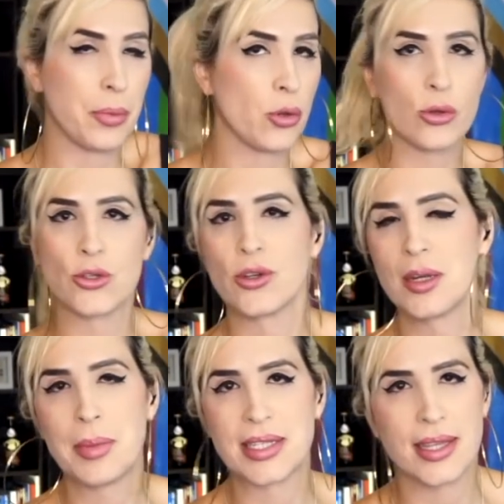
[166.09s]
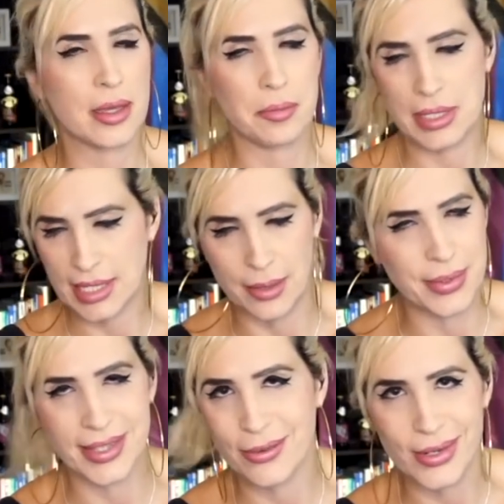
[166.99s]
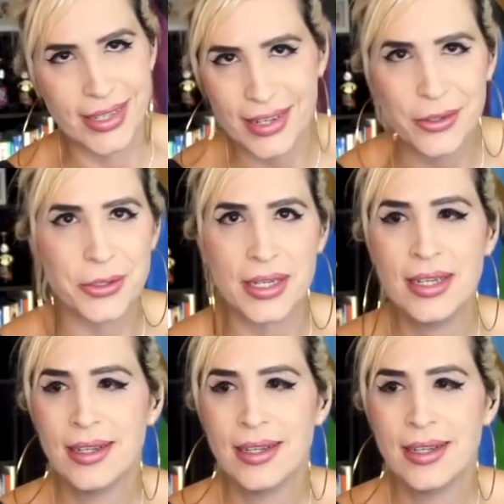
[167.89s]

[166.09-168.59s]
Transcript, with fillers: producción en masa de básicamente cualquier cosa,